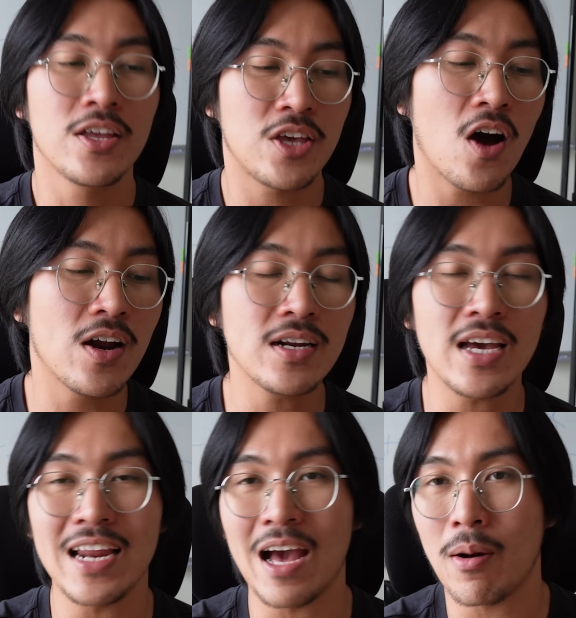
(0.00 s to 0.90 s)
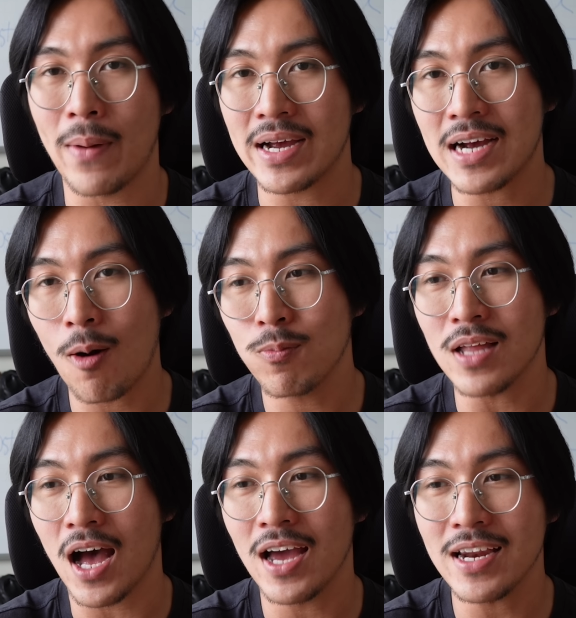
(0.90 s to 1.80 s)
cho đến khi nào mà bạn không
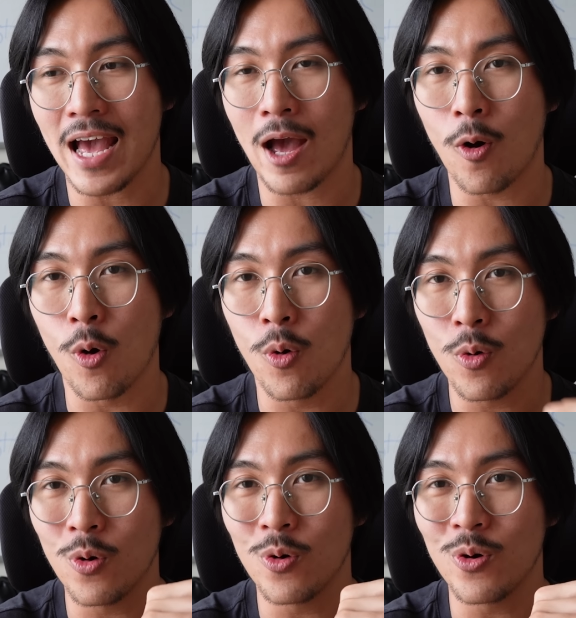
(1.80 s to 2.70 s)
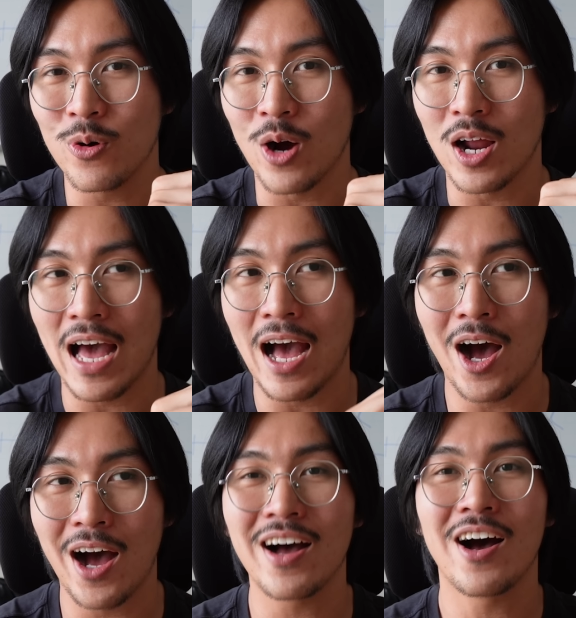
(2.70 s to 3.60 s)
thể nào gọi là
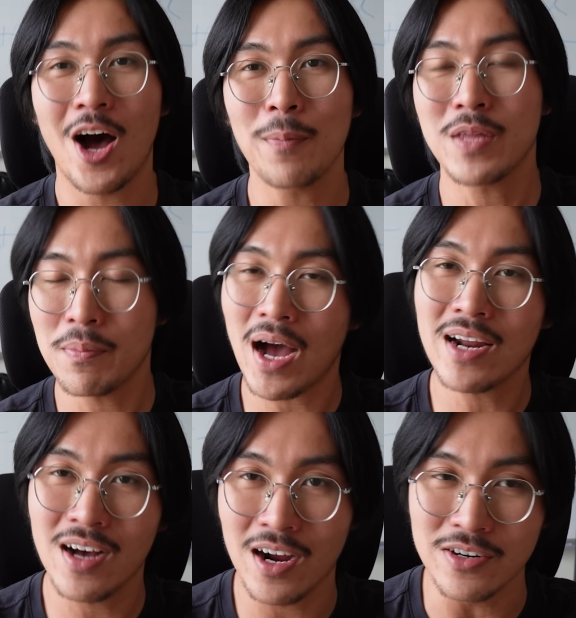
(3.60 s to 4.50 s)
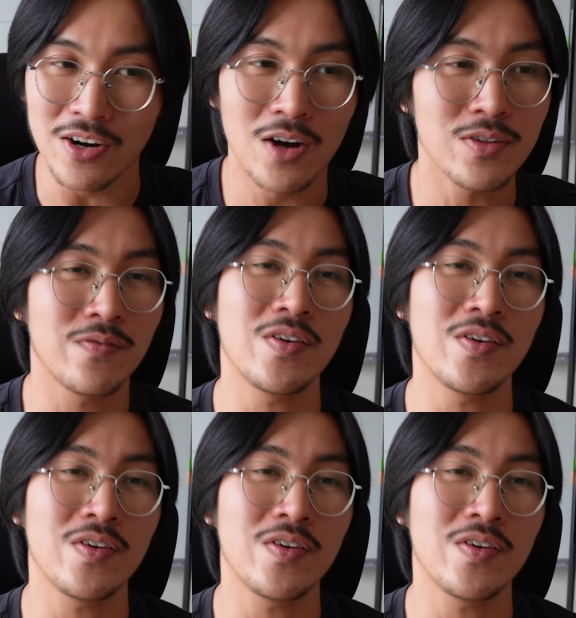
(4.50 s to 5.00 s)
optimize nó hơn được nữa.